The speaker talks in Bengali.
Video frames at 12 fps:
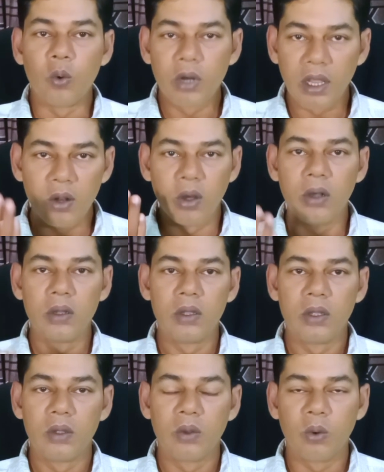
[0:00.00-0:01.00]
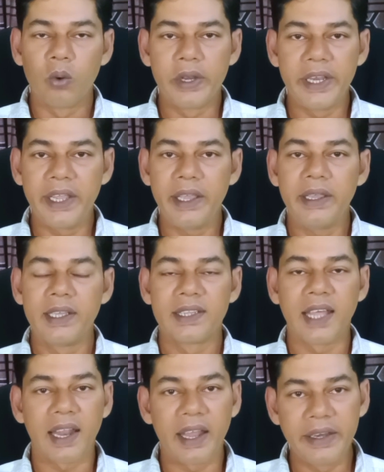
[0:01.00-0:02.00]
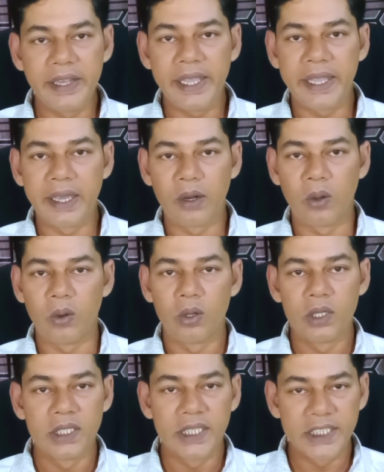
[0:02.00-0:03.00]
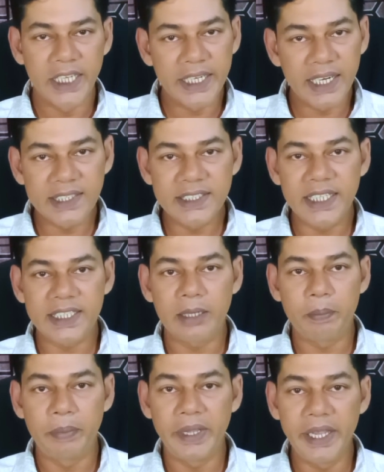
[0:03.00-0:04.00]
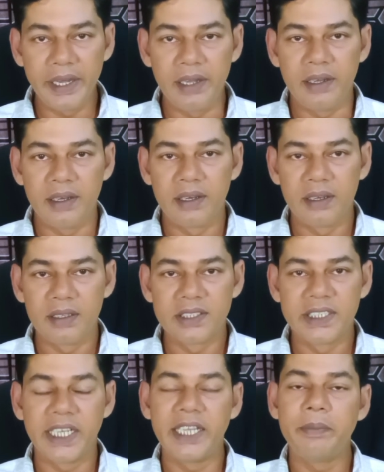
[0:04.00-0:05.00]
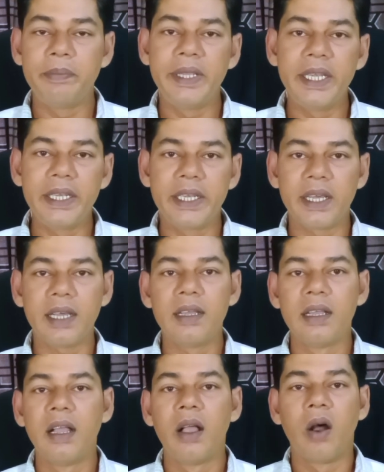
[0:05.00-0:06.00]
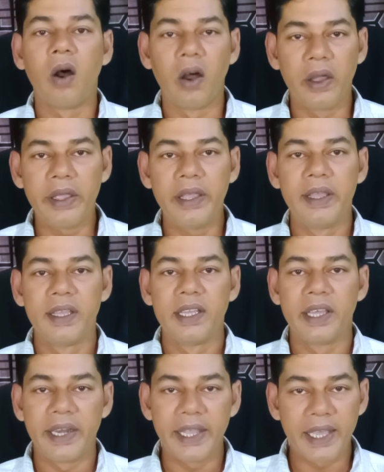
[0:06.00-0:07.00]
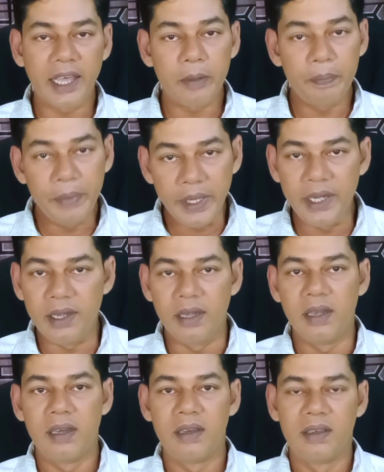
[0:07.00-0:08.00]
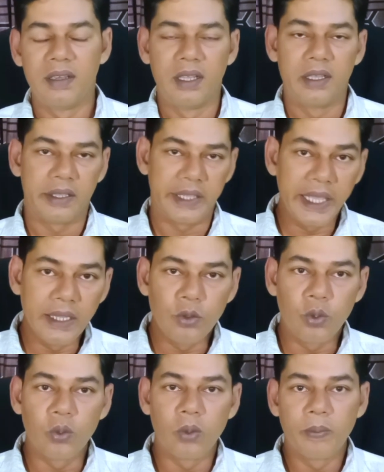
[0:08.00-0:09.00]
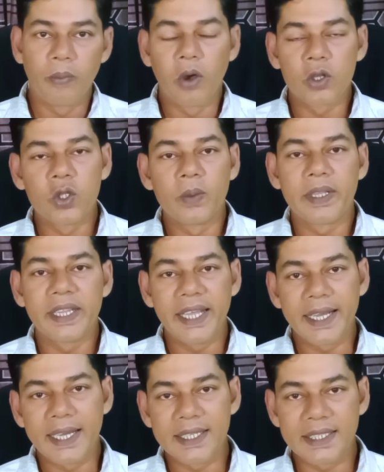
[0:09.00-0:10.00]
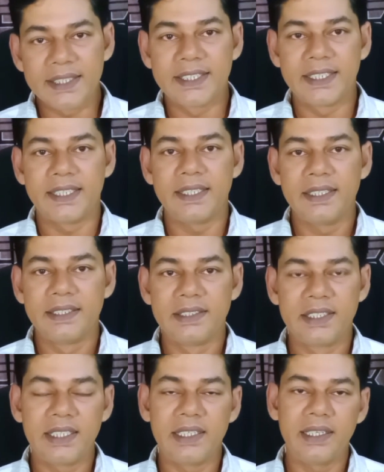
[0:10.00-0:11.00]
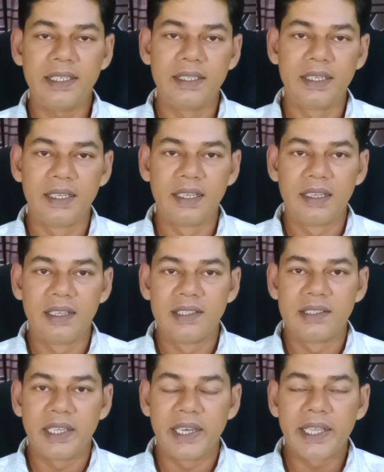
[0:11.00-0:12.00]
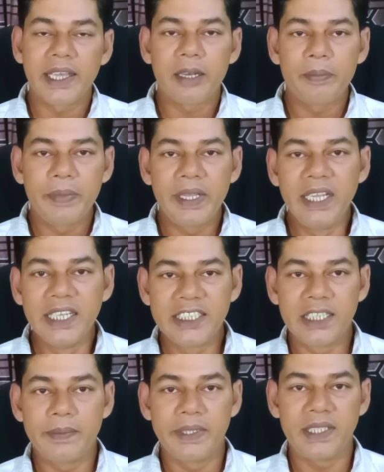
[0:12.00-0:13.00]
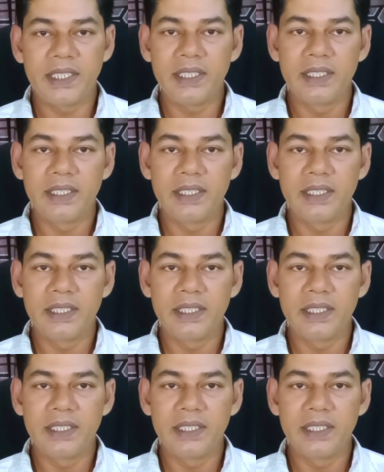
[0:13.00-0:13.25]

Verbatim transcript: উঠালো উঠিয়ে থানা নিয়ে গেল সেটার যে একটা বিল সেই বিলটা হয় রেকার বিল কিন্তু বর্তমান দেখা যাচ্ছে যে রেকার বিল হিসেবে